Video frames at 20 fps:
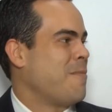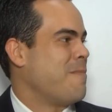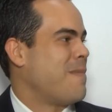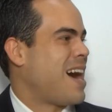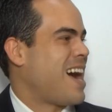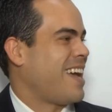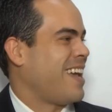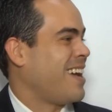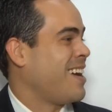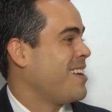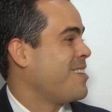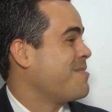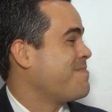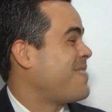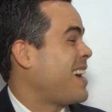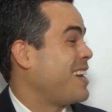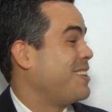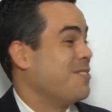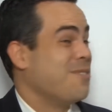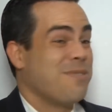Mas,
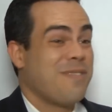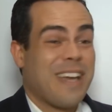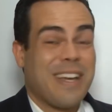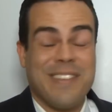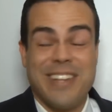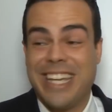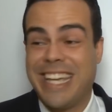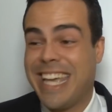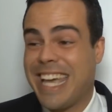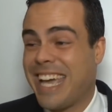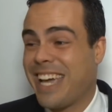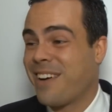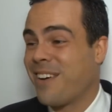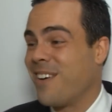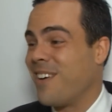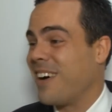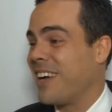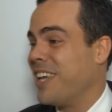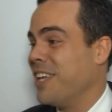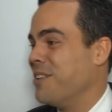mas não vem ninguém,
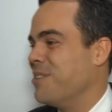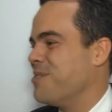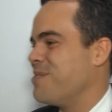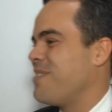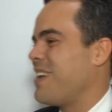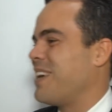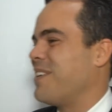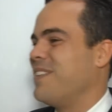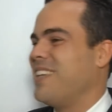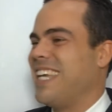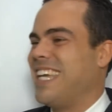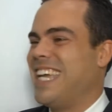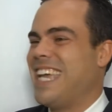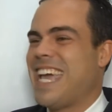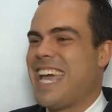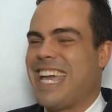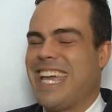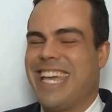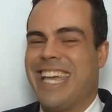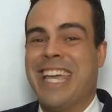Rock, não vem
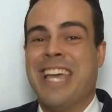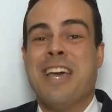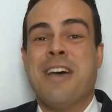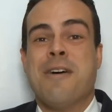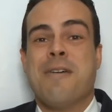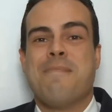ninguém.